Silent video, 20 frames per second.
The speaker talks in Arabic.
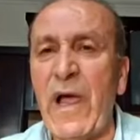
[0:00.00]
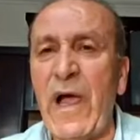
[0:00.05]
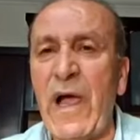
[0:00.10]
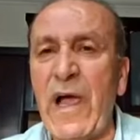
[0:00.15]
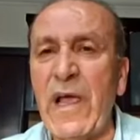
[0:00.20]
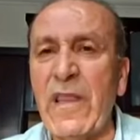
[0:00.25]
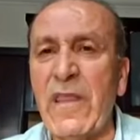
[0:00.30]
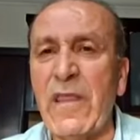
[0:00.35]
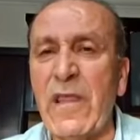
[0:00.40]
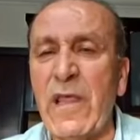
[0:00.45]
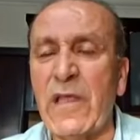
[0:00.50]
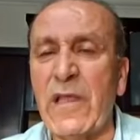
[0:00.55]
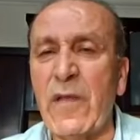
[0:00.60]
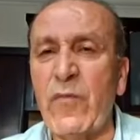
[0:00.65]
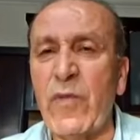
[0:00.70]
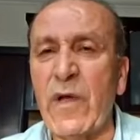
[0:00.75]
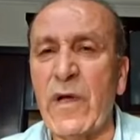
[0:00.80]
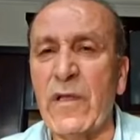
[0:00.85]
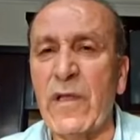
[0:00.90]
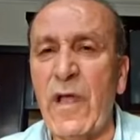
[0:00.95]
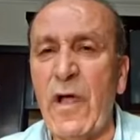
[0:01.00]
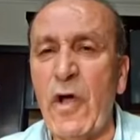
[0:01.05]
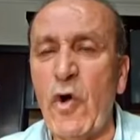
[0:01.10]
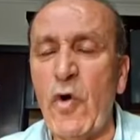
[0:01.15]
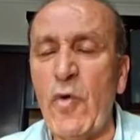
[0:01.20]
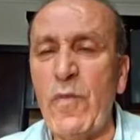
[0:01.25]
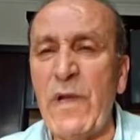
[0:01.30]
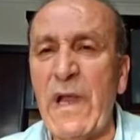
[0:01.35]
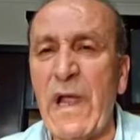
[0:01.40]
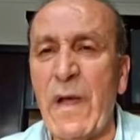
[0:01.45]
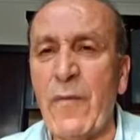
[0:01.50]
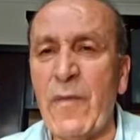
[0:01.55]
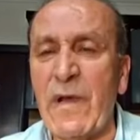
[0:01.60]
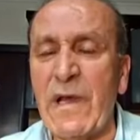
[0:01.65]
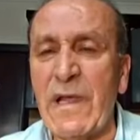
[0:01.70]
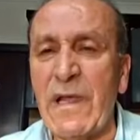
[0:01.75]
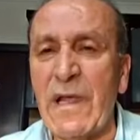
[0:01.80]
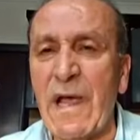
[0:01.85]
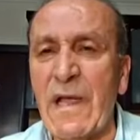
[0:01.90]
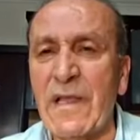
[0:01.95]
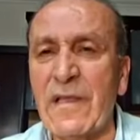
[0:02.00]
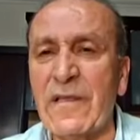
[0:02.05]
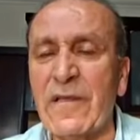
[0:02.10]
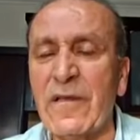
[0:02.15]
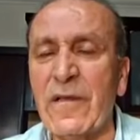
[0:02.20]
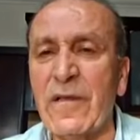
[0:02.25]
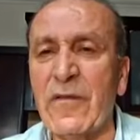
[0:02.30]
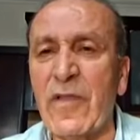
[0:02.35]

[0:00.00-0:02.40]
حيث يتم اخضاعهم لعمليات